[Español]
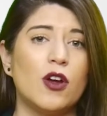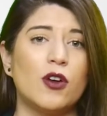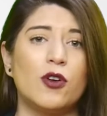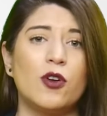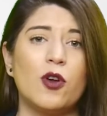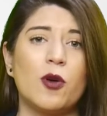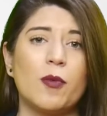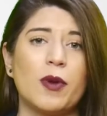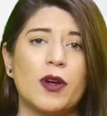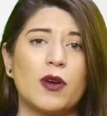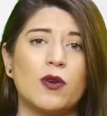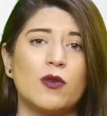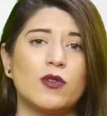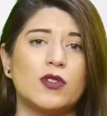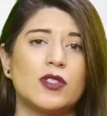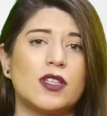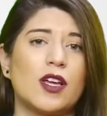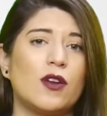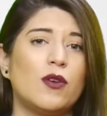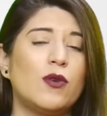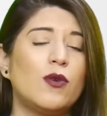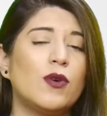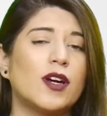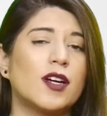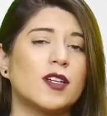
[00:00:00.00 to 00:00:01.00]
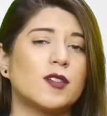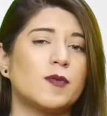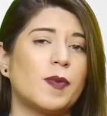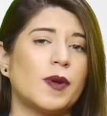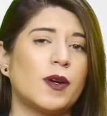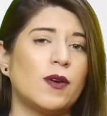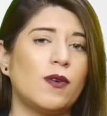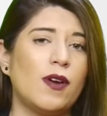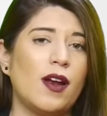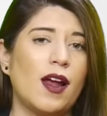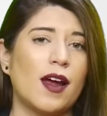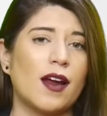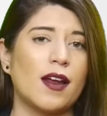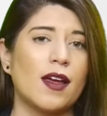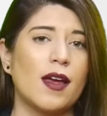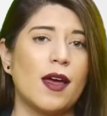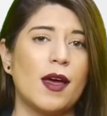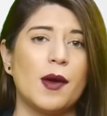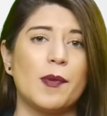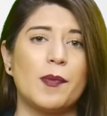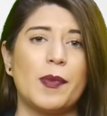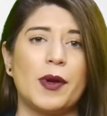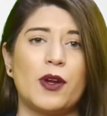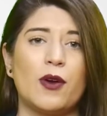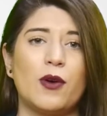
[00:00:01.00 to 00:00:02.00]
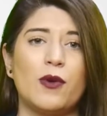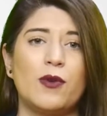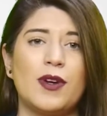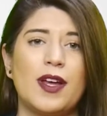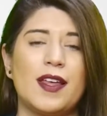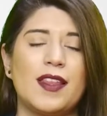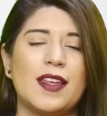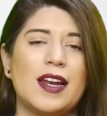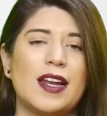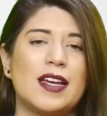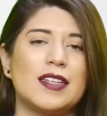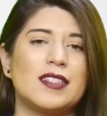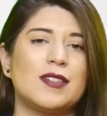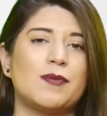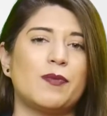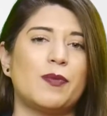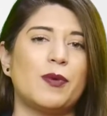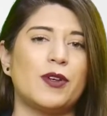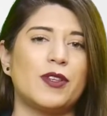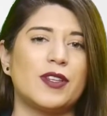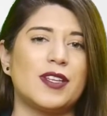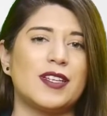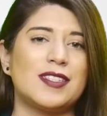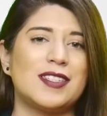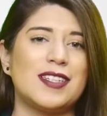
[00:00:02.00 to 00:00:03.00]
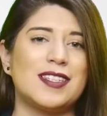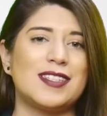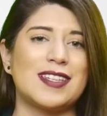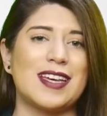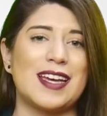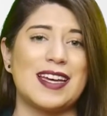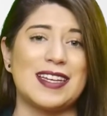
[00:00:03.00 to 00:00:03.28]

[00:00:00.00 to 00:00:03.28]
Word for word: No me gusta nunca especular, pero una de las hipótesis